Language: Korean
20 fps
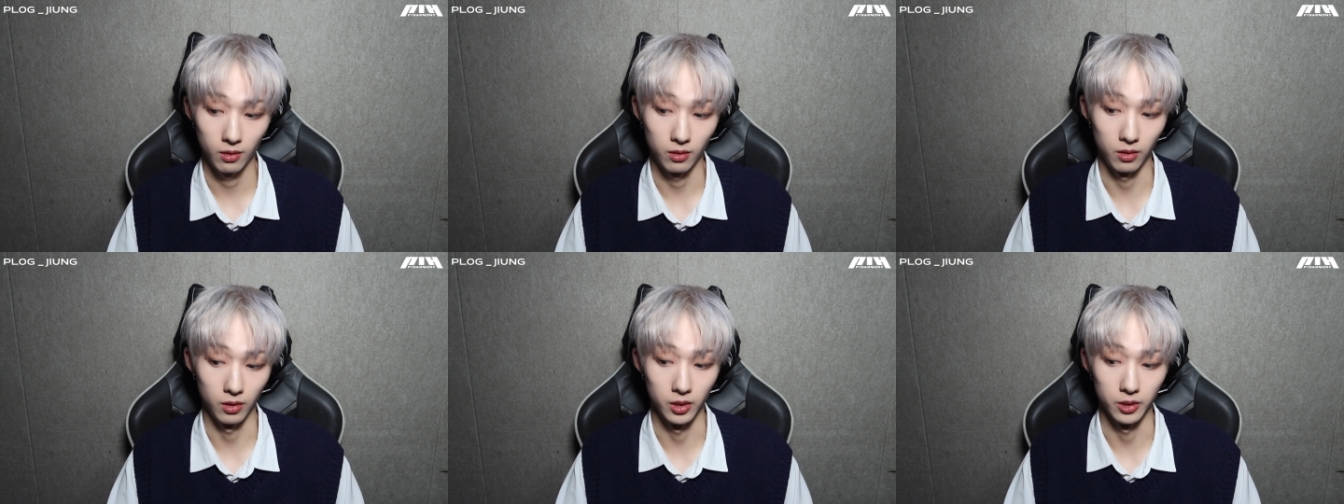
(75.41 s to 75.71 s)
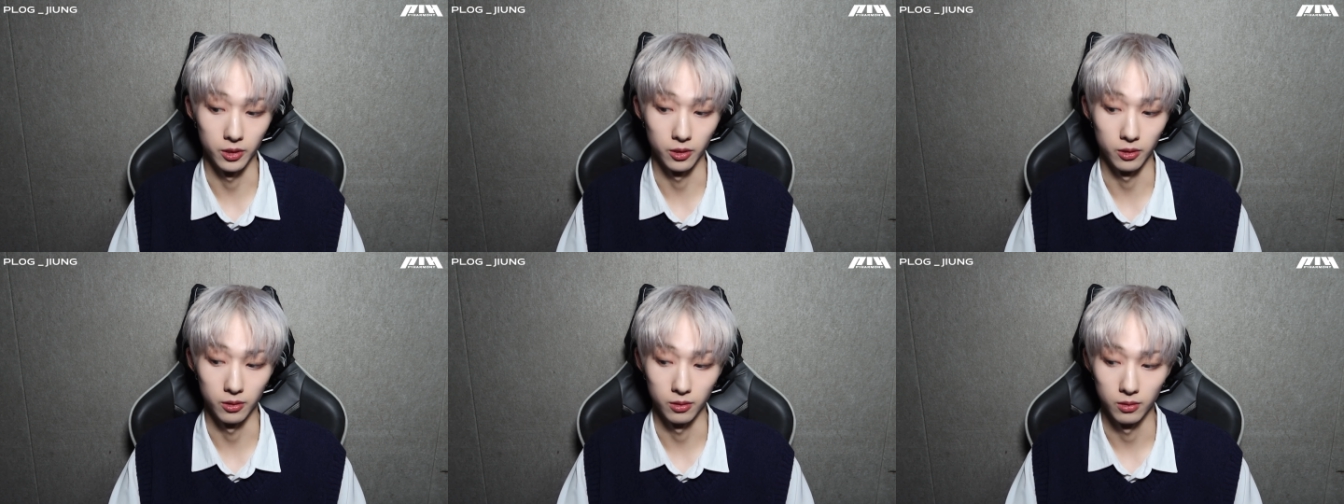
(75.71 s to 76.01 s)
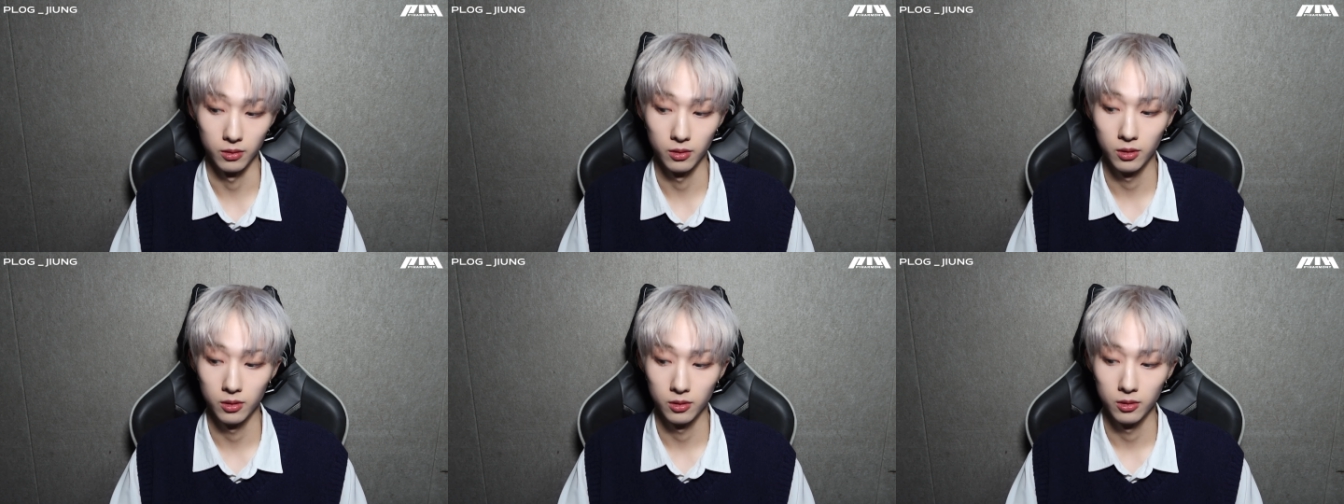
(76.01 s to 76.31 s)
그래서
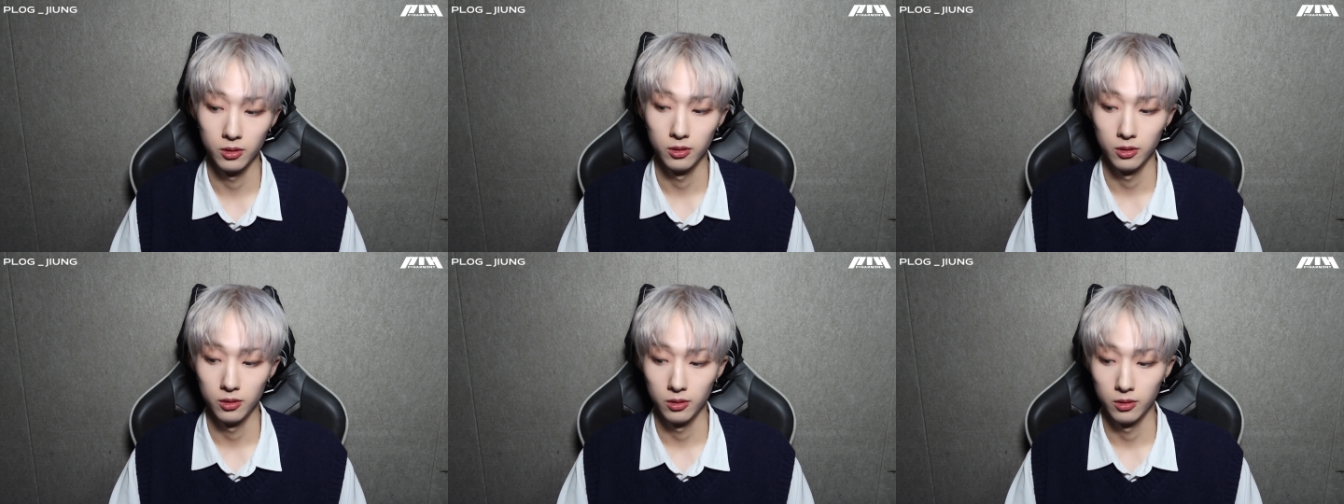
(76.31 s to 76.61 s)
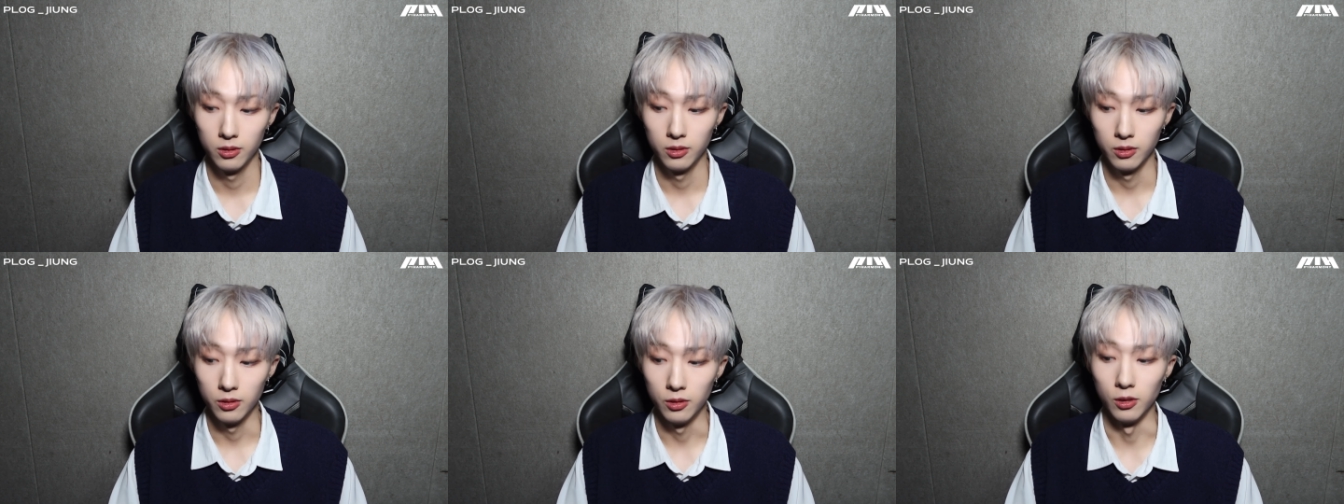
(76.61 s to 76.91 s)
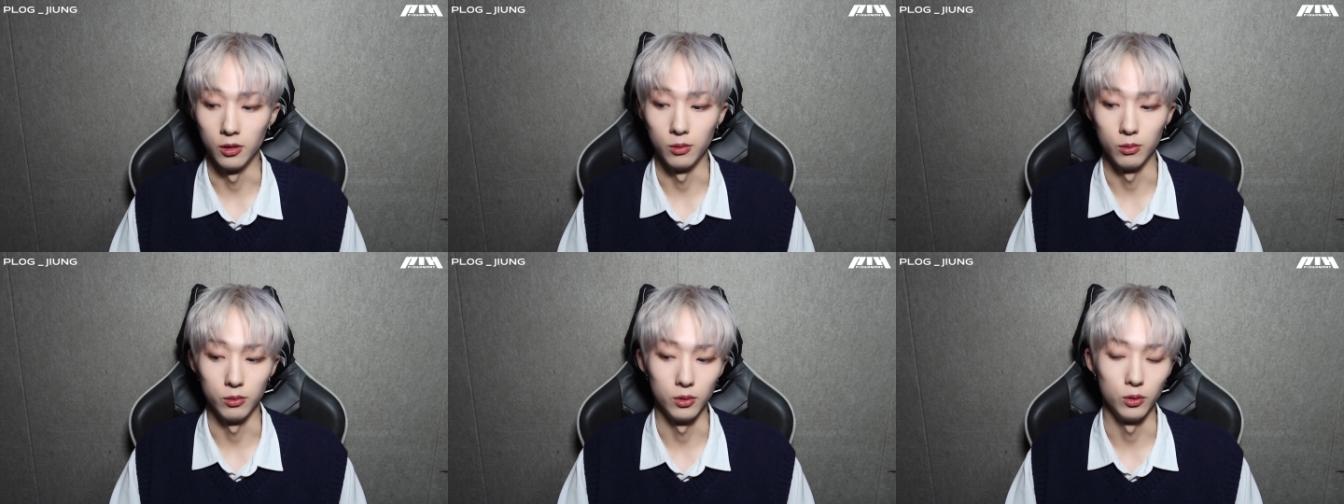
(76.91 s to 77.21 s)

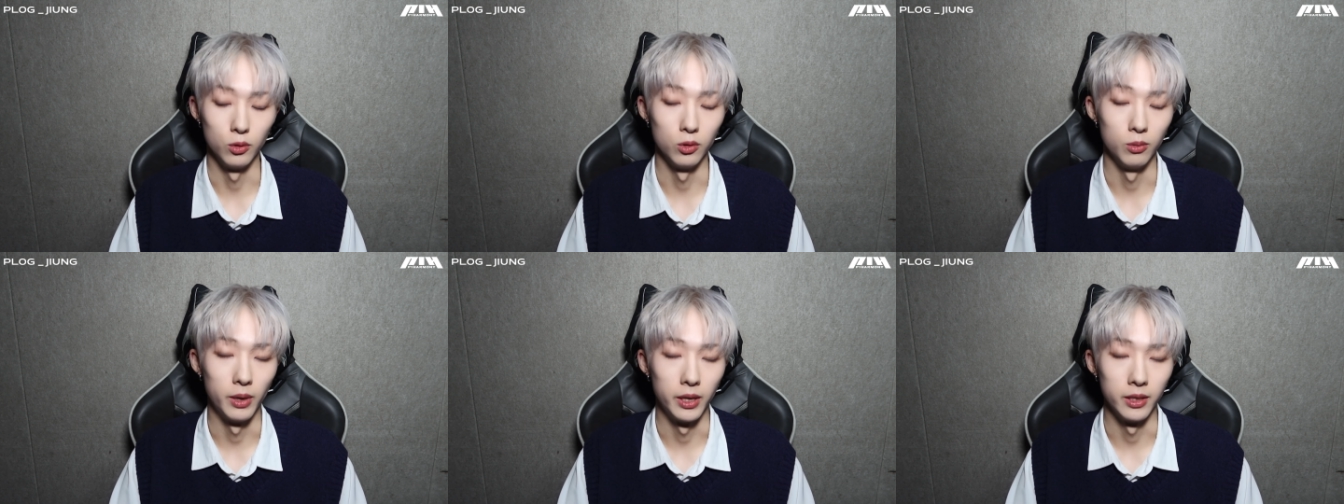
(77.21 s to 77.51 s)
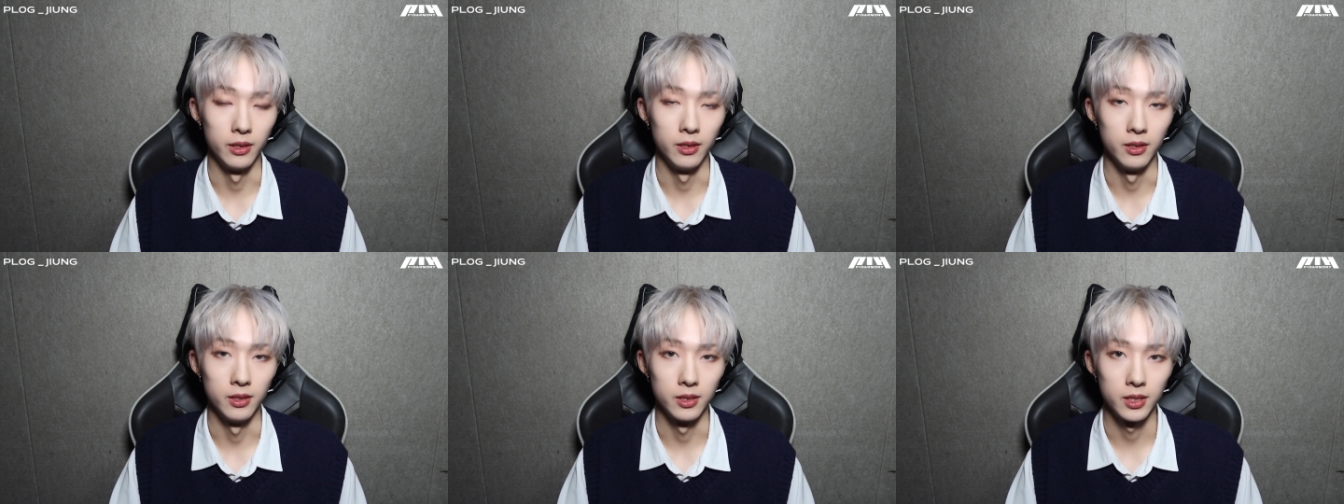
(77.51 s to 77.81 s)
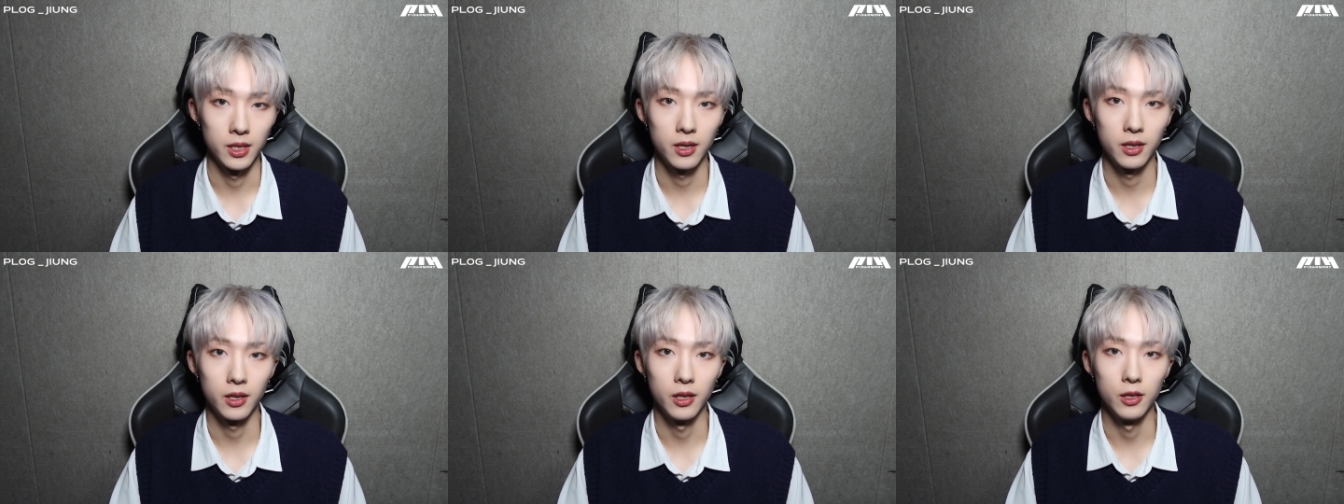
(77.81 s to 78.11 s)
여러분들도 많이
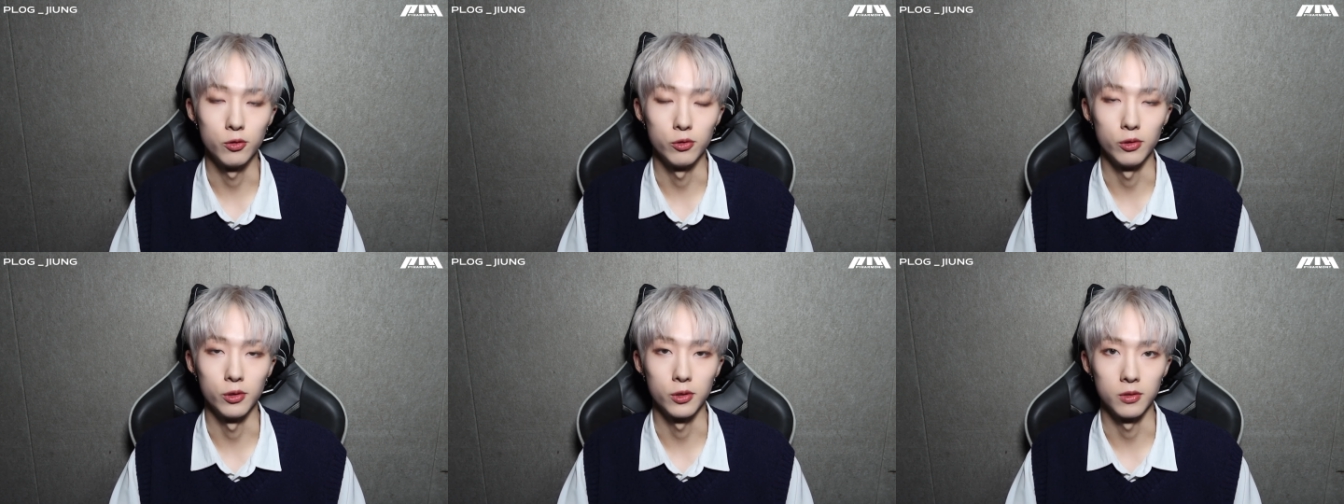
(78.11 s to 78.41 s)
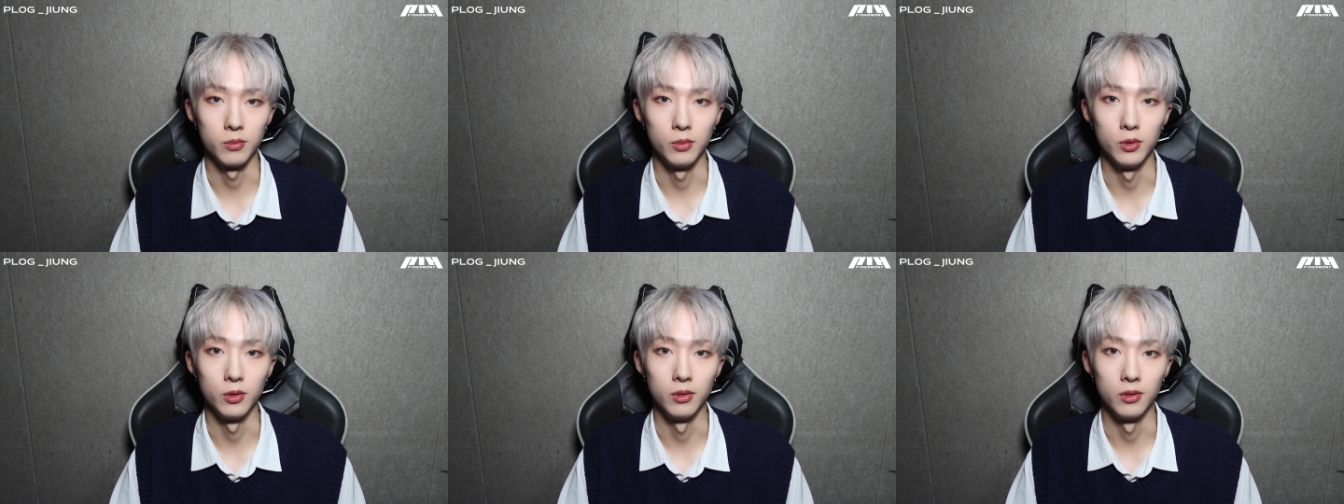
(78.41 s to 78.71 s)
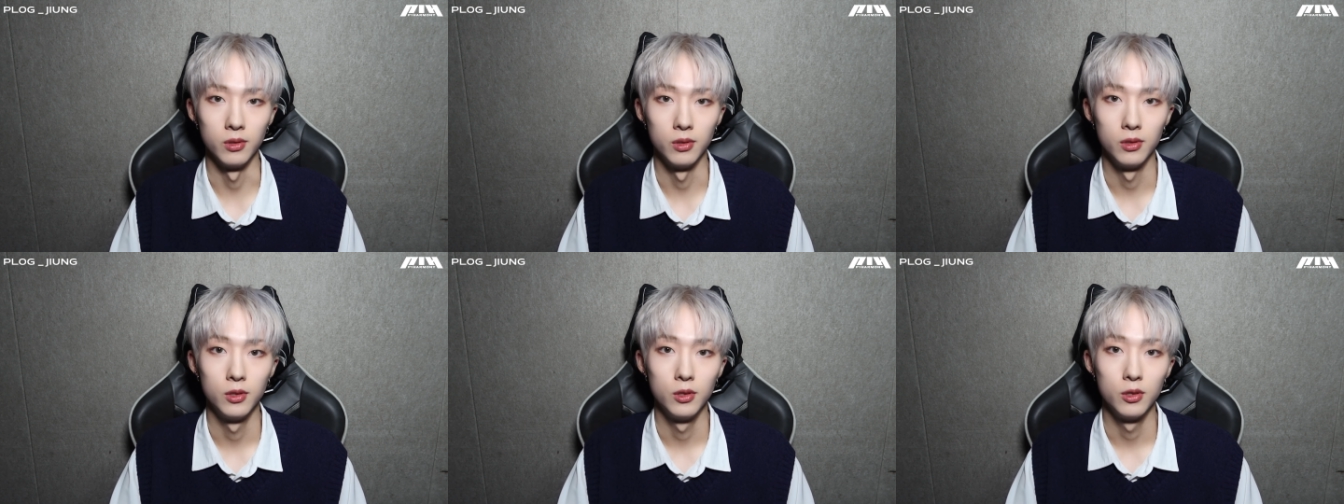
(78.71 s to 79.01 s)
사랑해
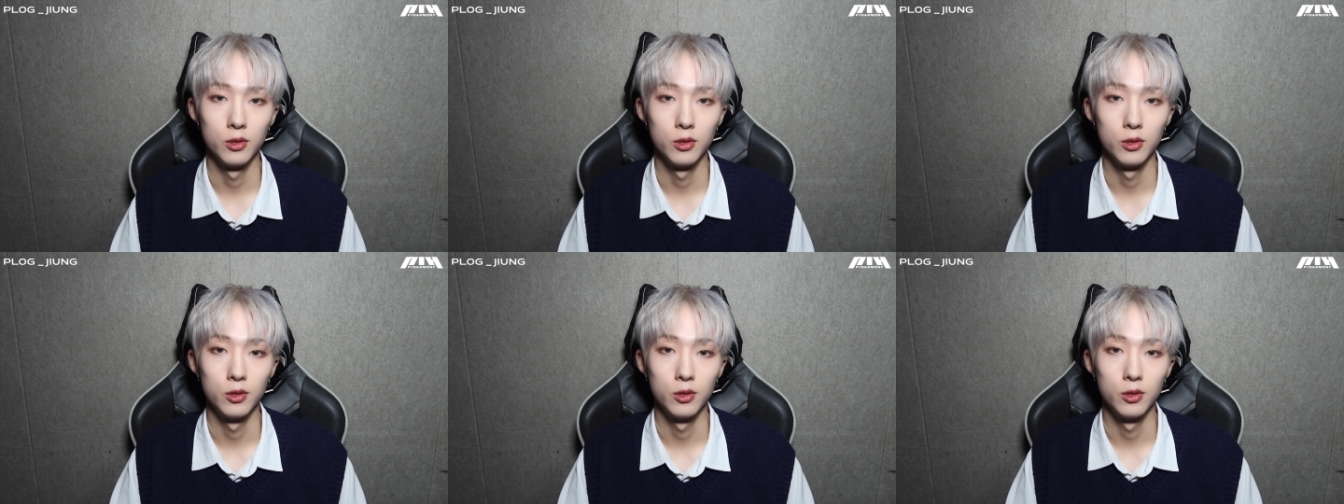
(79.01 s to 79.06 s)
주셨으면